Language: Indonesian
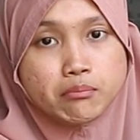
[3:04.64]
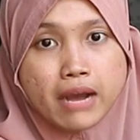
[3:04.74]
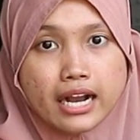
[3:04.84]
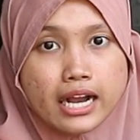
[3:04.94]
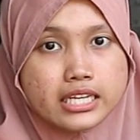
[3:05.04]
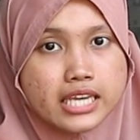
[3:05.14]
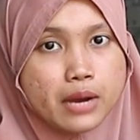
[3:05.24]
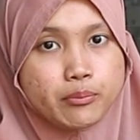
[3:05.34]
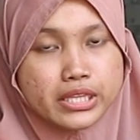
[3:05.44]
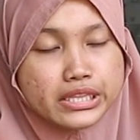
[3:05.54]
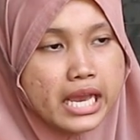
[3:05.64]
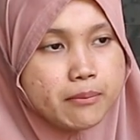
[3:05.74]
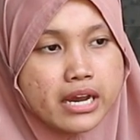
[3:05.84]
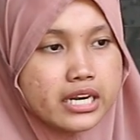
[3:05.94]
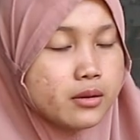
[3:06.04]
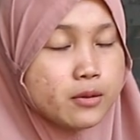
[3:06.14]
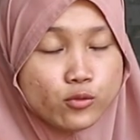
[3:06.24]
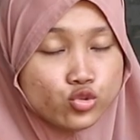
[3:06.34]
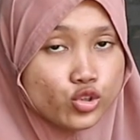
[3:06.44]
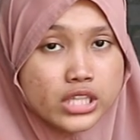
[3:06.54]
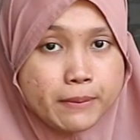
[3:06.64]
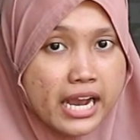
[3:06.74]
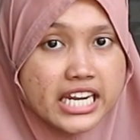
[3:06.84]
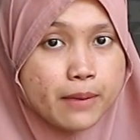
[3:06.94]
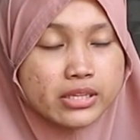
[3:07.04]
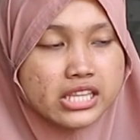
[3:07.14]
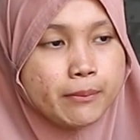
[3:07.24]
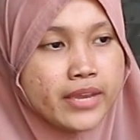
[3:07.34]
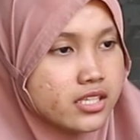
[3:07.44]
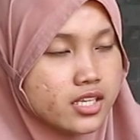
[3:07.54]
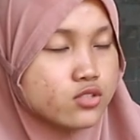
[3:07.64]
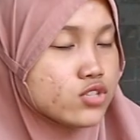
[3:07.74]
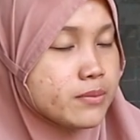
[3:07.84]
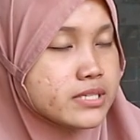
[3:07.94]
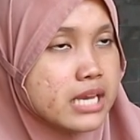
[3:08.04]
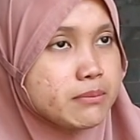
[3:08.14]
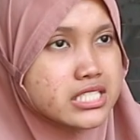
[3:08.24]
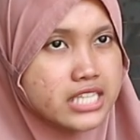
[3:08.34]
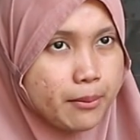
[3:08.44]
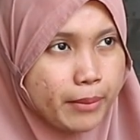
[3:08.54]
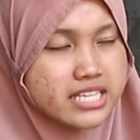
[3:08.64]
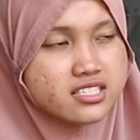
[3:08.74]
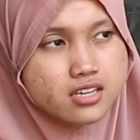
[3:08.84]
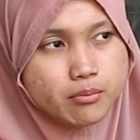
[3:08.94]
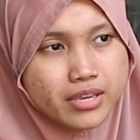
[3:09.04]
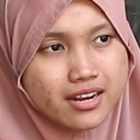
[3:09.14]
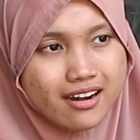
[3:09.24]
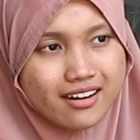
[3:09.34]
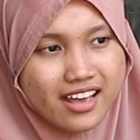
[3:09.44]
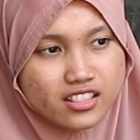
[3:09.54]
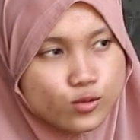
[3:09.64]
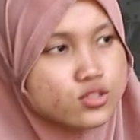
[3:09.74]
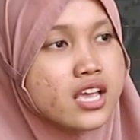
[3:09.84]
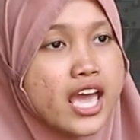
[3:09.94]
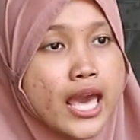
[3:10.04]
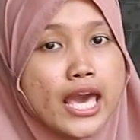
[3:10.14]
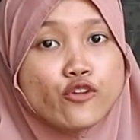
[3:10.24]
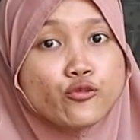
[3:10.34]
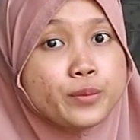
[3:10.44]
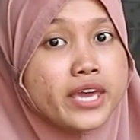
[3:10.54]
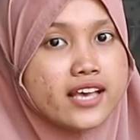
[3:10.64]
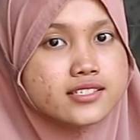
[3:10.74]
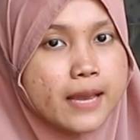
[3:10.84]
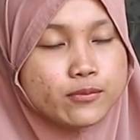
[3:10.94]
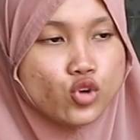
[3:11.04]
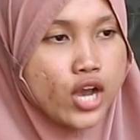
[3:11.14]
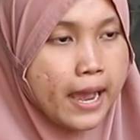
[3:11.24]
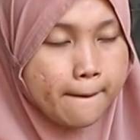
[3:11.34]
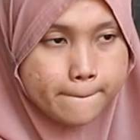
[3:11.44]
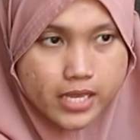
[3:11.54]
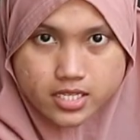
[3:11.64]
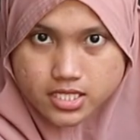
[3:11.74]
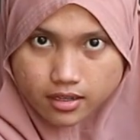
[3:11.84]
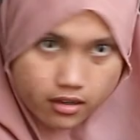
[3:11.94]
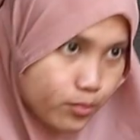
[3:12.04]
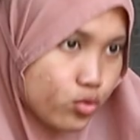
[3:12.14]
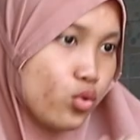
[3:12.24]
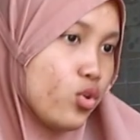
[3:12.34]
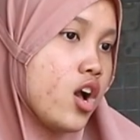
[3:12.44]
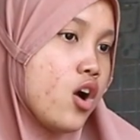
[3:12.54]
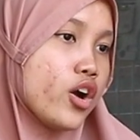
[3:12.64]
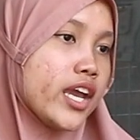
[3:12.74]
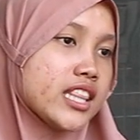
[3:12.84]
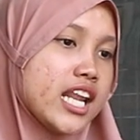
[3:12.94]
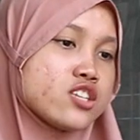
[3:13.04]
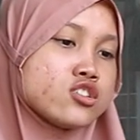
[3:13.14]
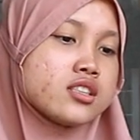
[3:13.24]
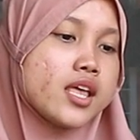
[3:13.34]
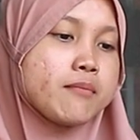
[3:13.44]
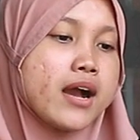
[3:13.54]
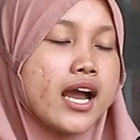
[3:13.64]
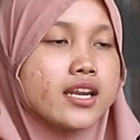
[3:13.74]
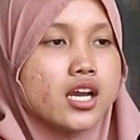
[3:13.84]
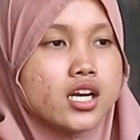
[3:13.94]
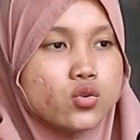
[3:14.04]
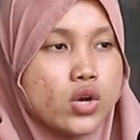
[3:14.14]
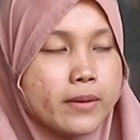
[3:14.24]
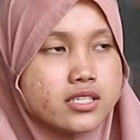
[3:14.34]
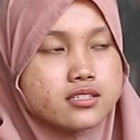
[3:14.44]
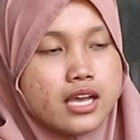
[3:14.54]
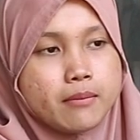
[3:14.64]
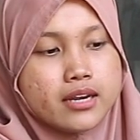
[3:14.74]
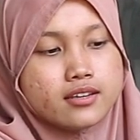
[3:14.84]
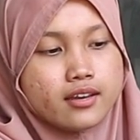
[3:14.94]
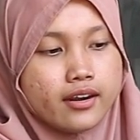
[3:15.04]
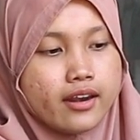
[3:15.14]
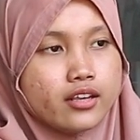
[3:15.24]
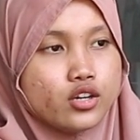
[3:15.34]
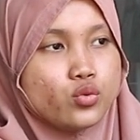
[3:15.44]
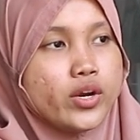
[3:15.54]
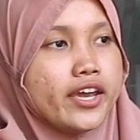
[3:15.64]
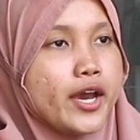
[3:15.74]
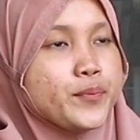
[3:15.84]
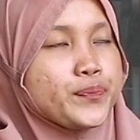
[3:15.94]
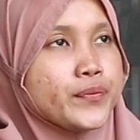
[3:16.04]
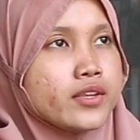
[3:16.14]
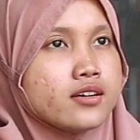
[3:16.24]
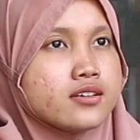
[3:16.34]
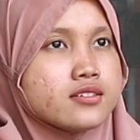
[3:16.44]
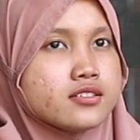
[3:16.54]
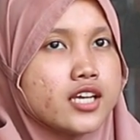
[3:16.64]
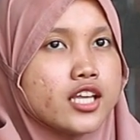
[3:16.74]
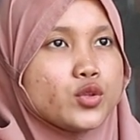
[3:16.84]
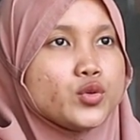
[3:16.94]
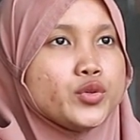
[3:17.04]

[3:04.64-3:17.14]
tembakan yang pertama untuk tembakan yang pertama ya dan sudah bisa mencapai 900 fps up tuh hampir 1000 tuh. Oke, kita lanjut di tembakan yang kedua masih sama di grendel 2 ya. 1 2